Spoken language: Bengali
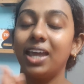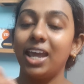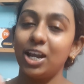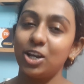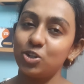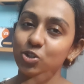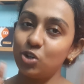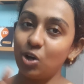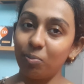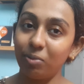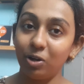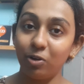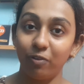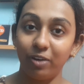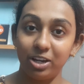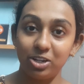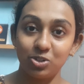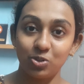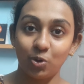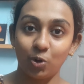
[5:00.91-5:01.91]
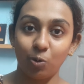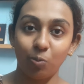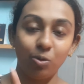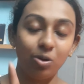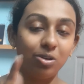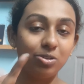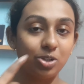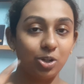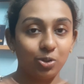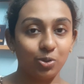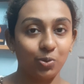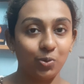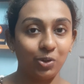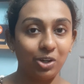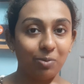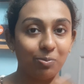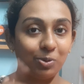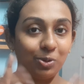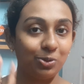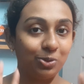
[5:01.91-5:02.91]
একটু আমরা ওয়েট করব যতক্ষণ
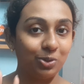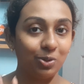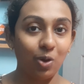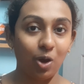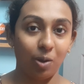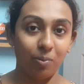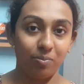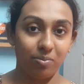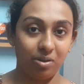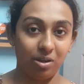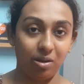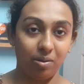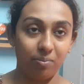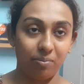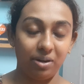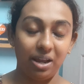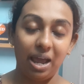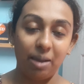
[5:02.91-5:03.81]
না পর্যন্ত মানে